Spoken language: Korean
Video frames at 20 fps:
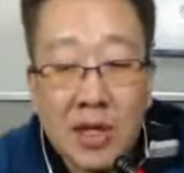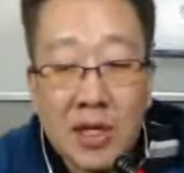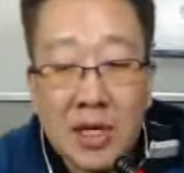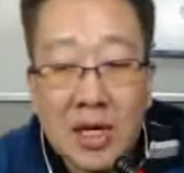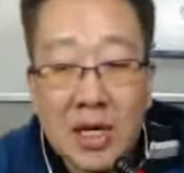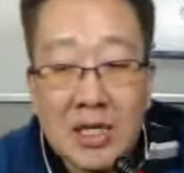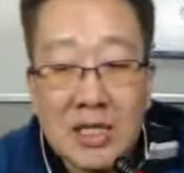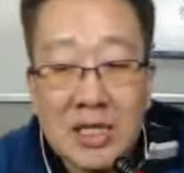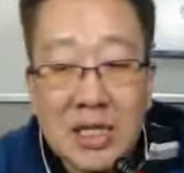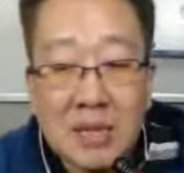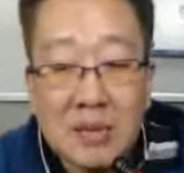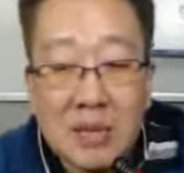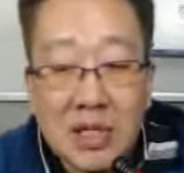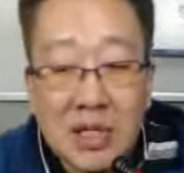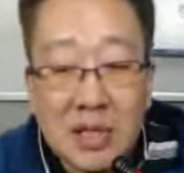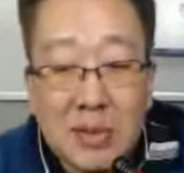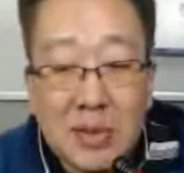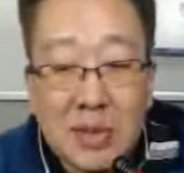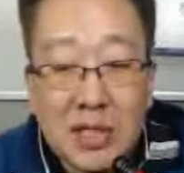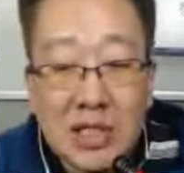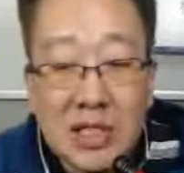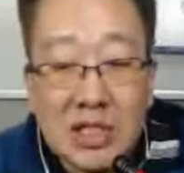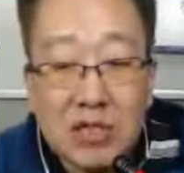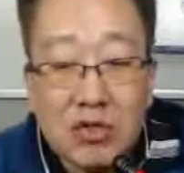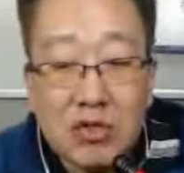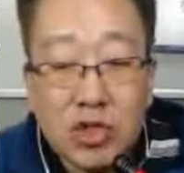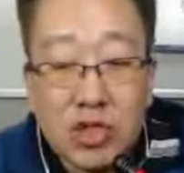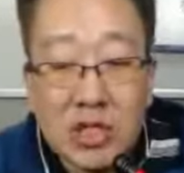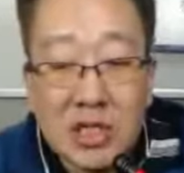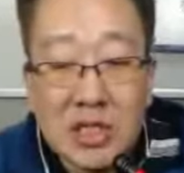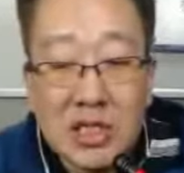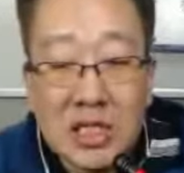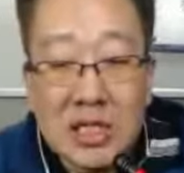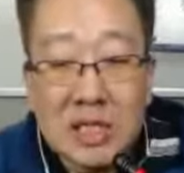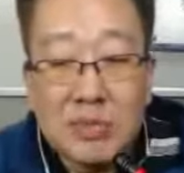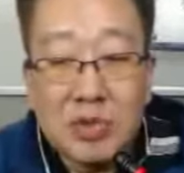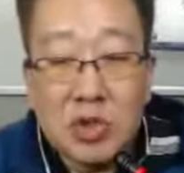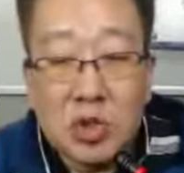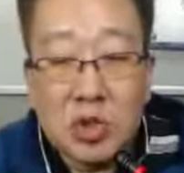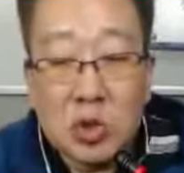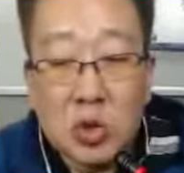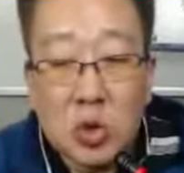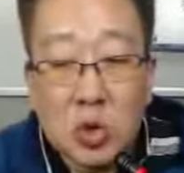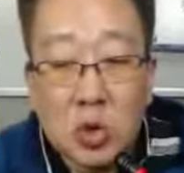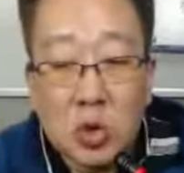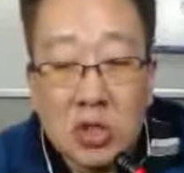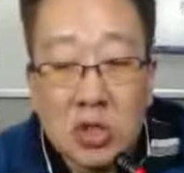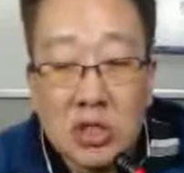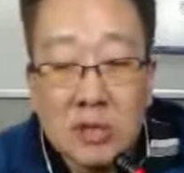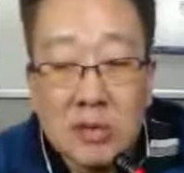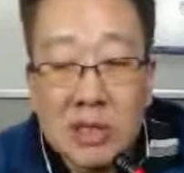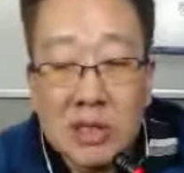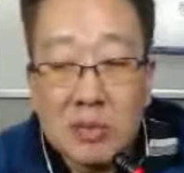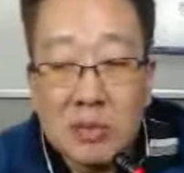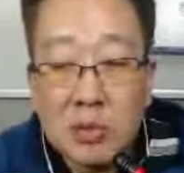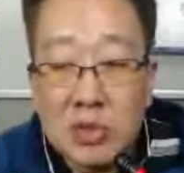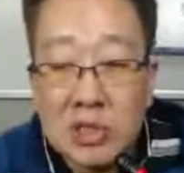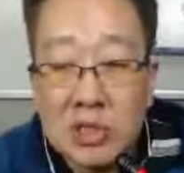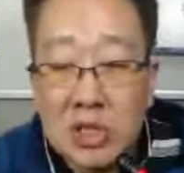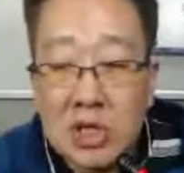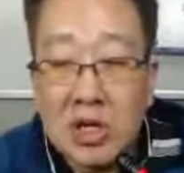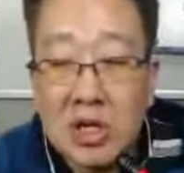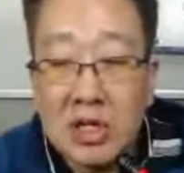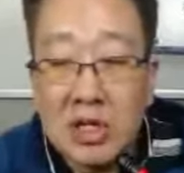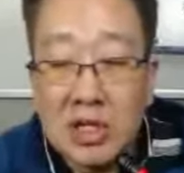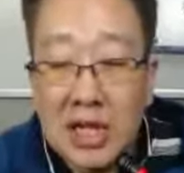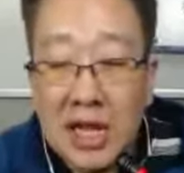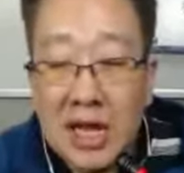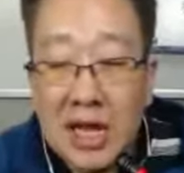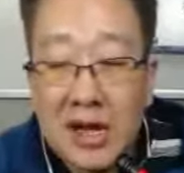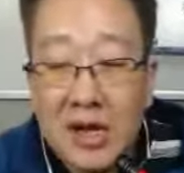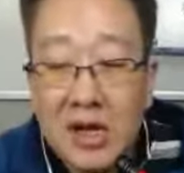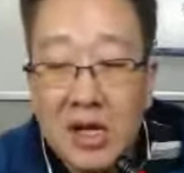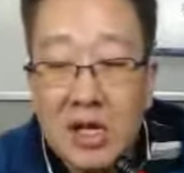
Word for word: 한 사람당 200, 이 2시간 40분 정도를 스마트폰을 사용하는데